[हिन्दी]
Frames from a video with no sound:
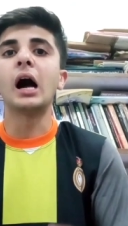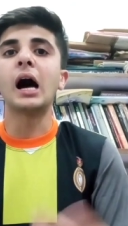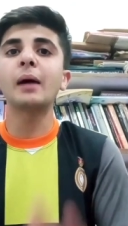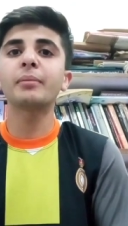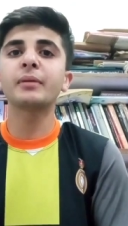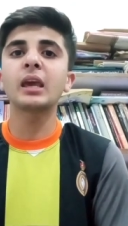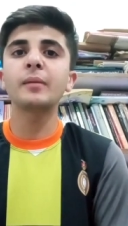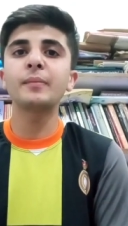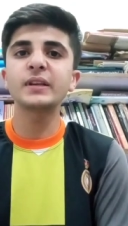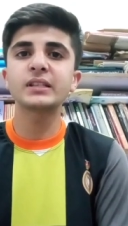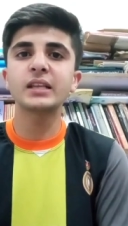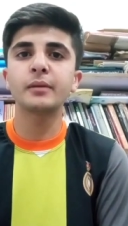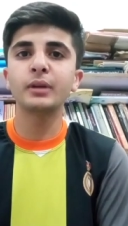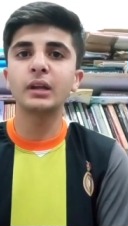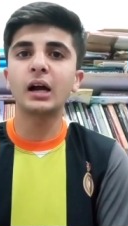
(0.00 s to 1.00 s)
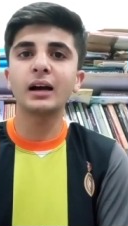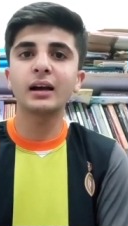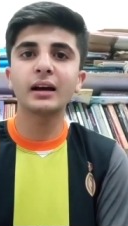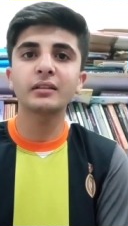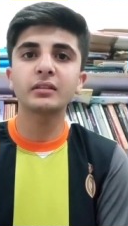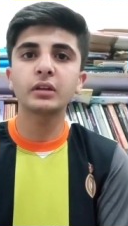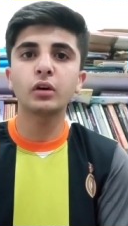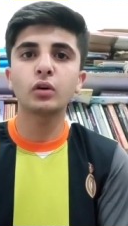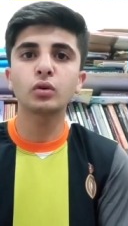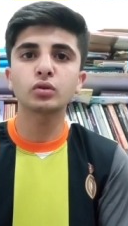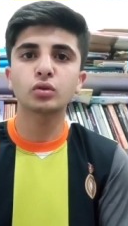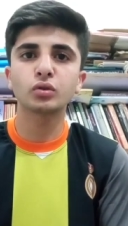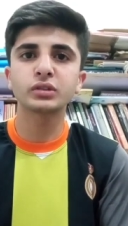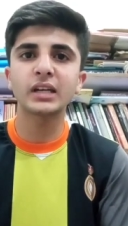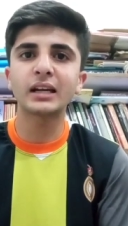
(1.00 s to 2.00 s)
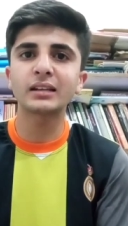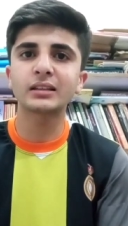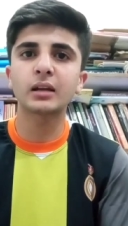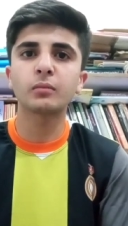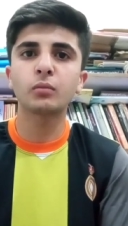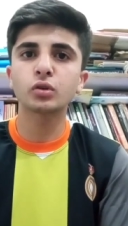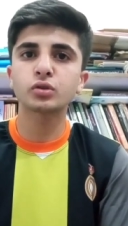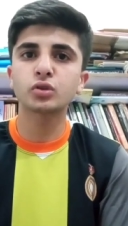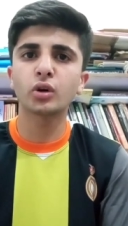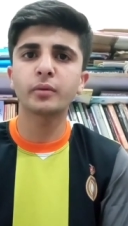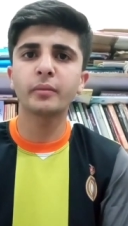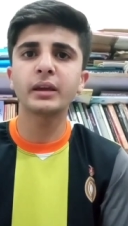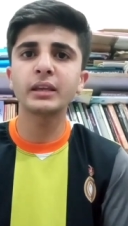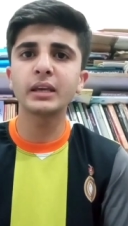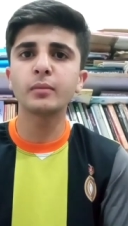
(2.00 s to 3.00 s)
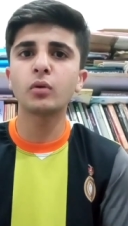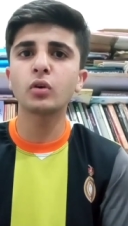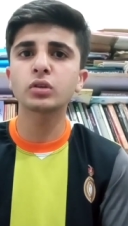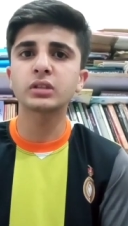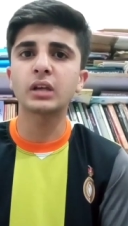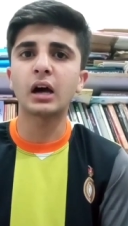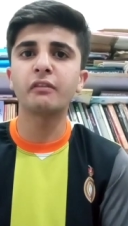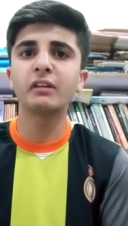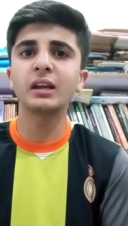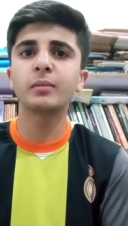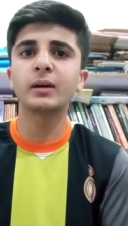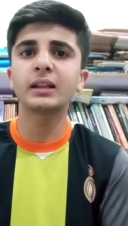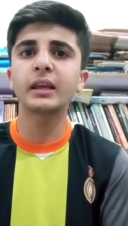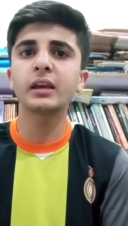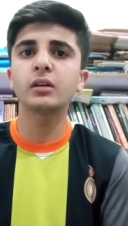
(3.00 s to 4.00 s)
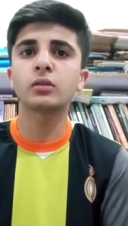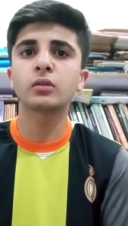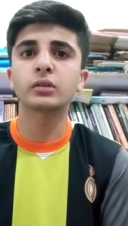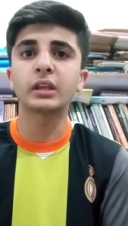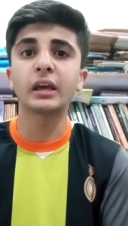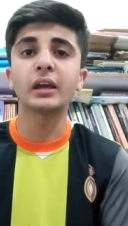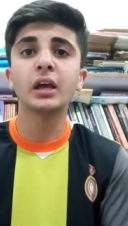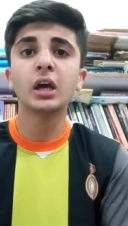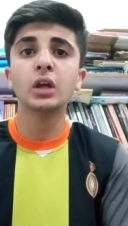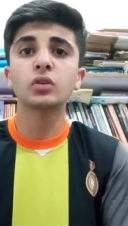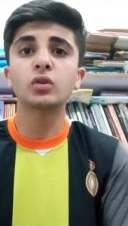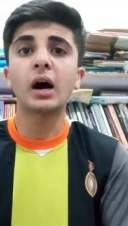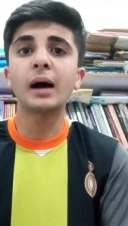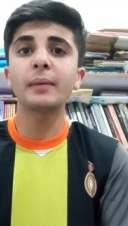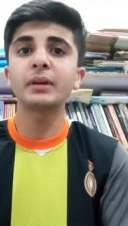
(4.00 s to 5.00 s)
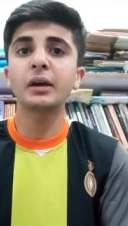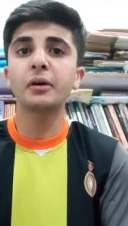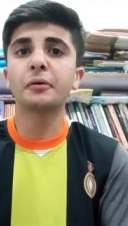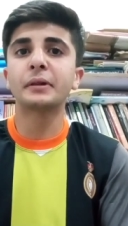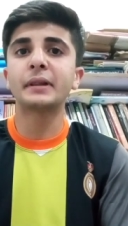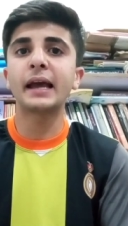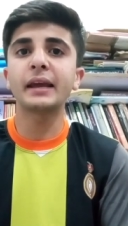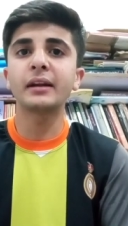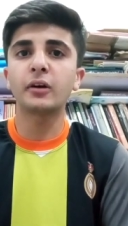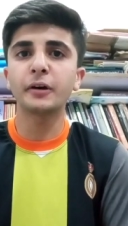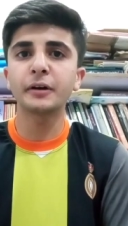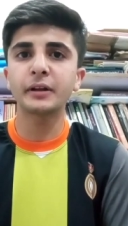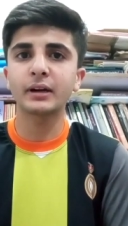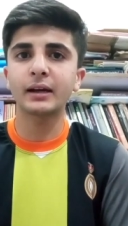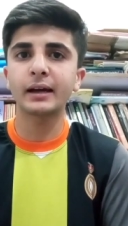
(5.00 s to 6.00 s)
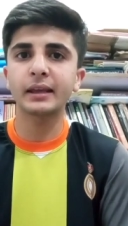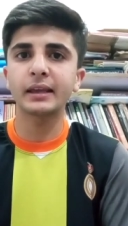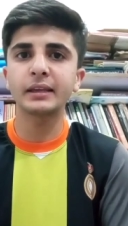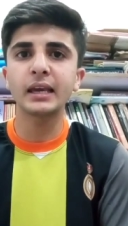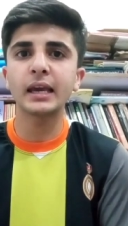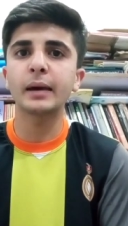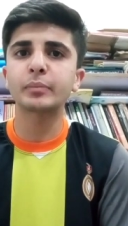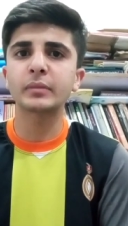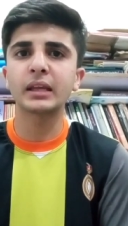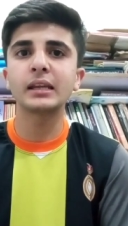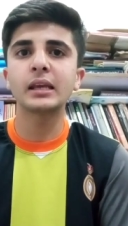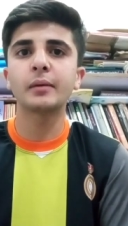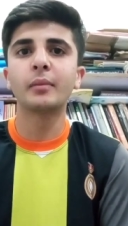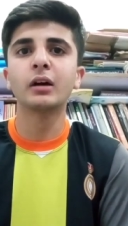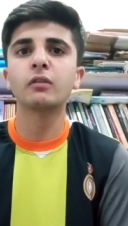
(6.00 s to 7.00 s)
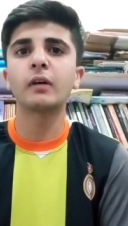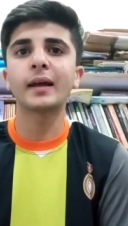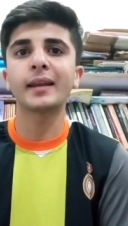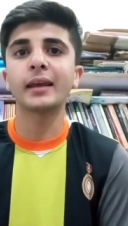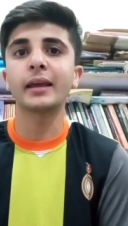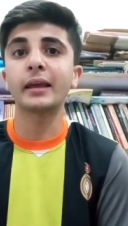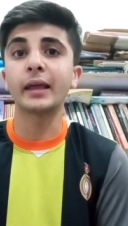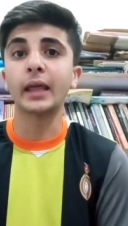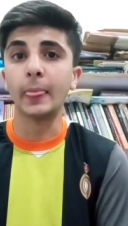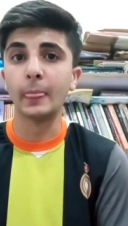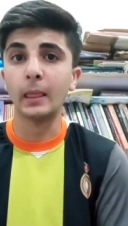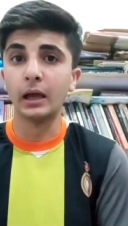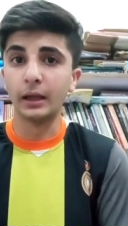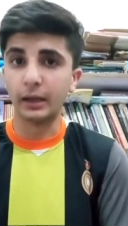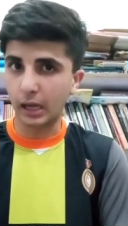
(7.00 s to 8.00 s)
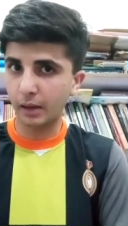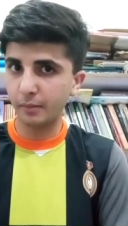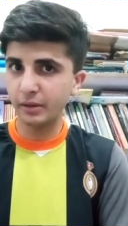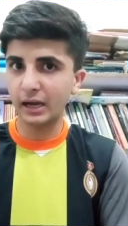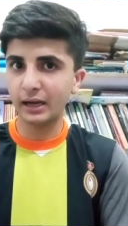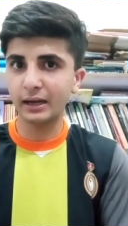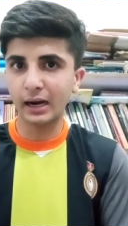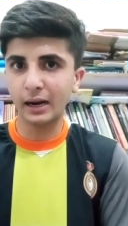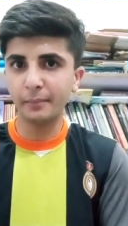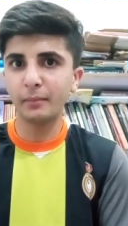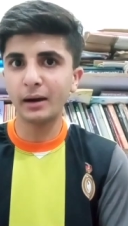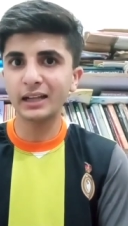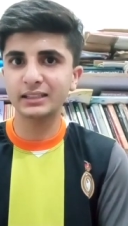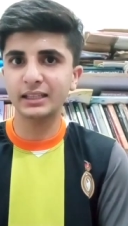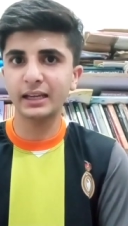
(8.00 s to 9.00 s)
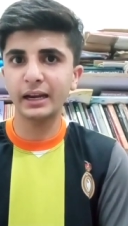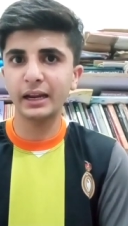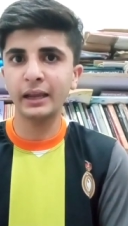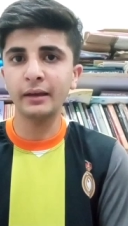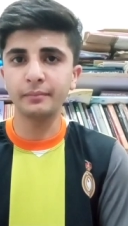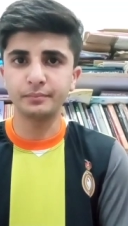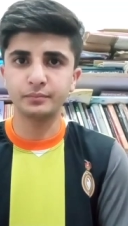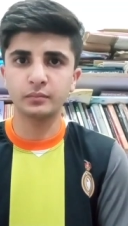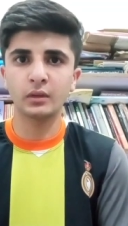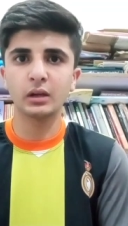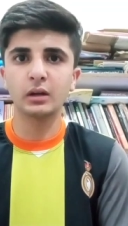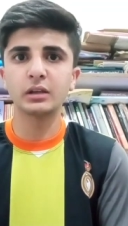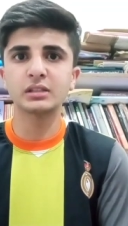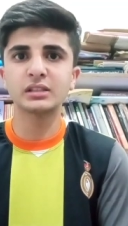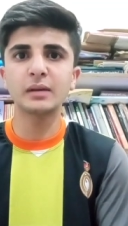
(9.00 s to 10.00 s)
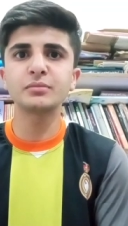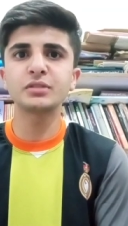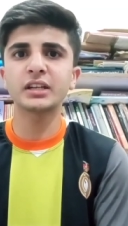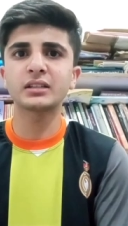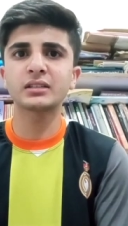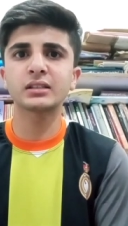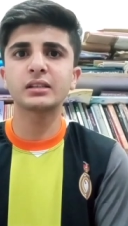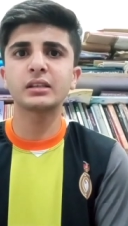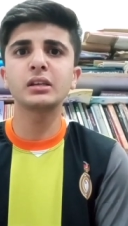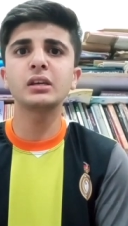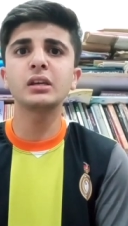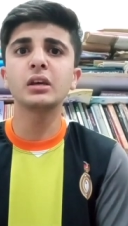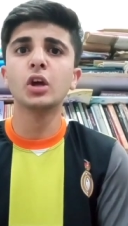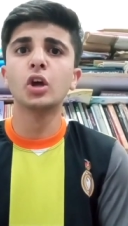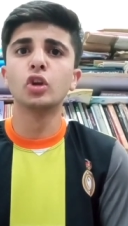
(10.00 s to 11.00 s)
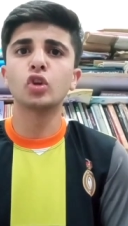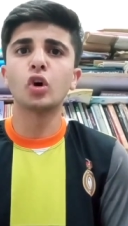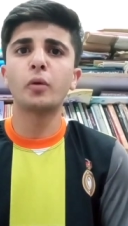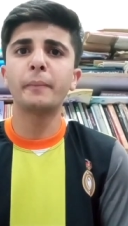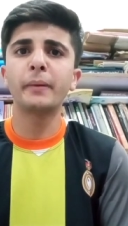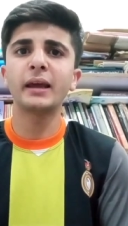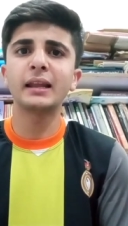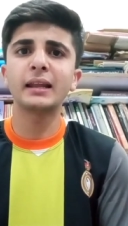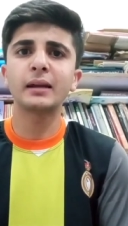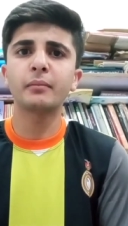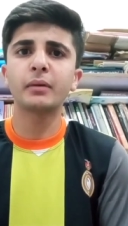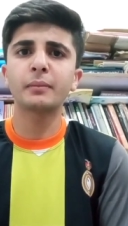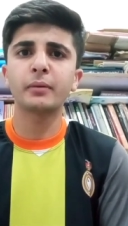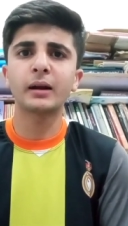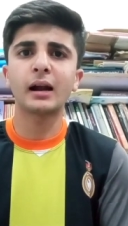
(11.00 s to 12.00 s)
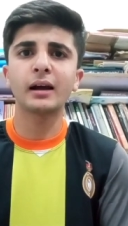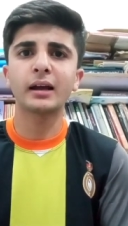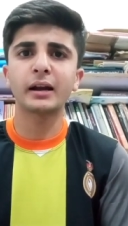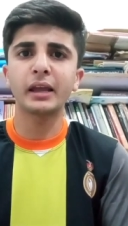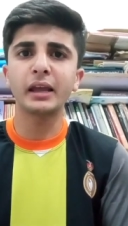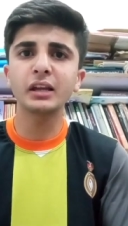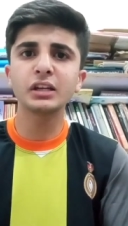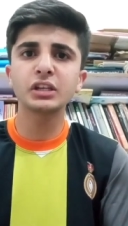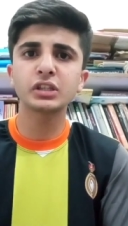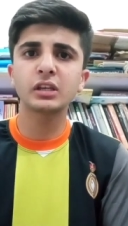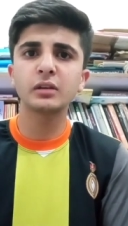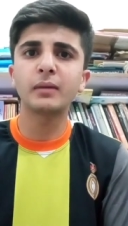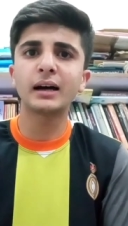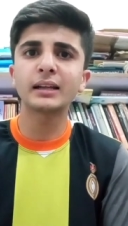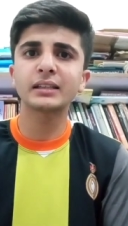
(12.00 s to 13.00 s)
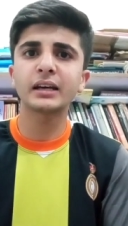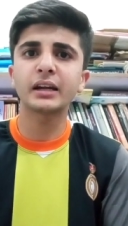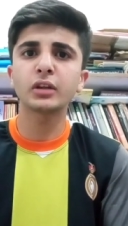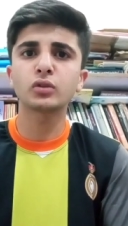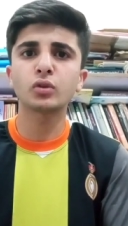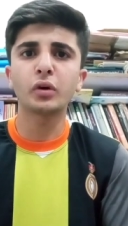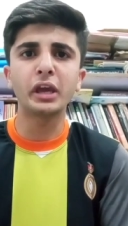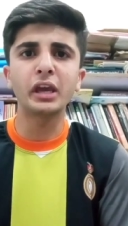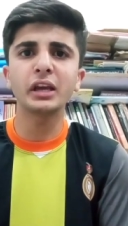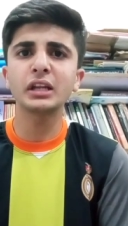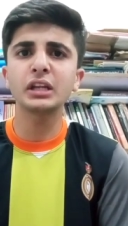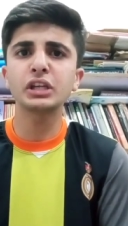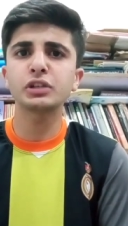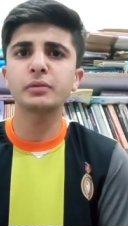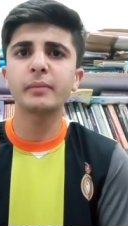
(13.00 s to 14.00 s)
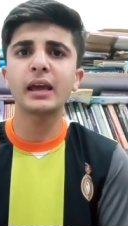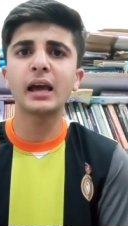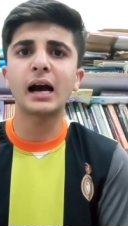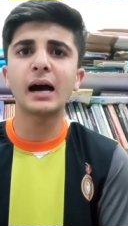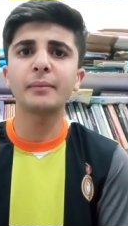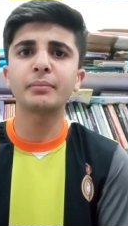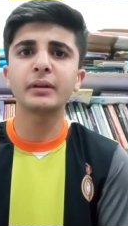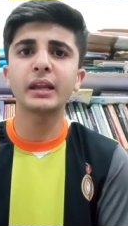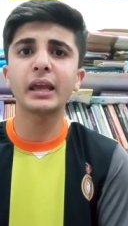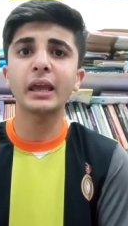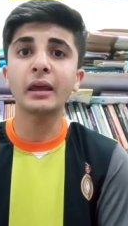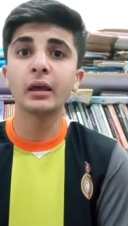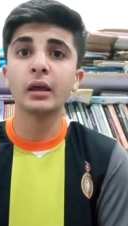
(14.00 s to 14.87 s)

आप केपी से बिलोंग करते हो तो ज़्यादातर बुक स्टोर में ये बुक्स अवेलेबल नहीं होते तो आपने ऑनलाइन ऑर्डर करके ये अपने लिए मंगवाने हैं अभी अगर हम बात करें सब्जेक्ट्स की तो पहले नंबर पर अगर इंग्लिश की बात करें तो इंग्लिश में आपने